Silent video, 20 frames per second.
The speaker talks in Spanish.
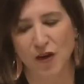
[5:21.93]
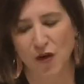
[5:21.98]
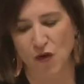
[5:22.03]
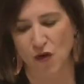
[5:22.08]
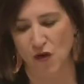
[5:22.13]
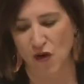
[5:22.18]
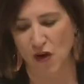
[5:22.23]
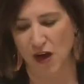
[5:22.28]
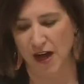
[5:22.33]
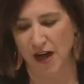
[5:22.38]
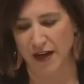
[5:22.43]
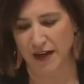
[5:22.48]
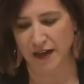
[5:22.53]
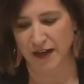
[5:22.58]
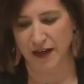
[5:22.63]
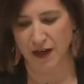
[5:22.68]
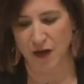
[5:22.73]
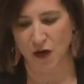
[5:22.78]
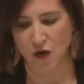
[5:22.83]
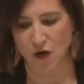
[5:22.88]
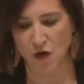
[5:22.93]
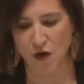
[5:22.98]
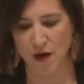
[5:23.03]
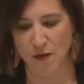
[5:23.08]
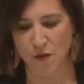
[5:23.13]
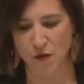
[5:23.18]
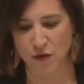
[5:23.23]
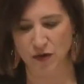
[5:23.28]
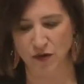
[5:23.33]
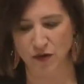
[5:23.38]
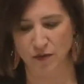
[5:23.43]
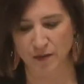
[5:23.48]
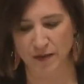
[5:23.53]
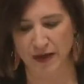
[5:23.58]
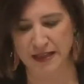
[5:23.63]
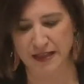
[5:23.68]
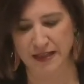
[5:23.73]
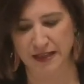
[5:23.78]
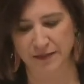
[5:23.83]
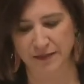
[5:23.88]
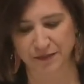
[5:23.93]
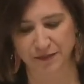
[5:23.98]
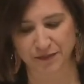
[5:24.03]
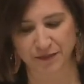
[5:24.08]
lo han, lo han puesto en marcha.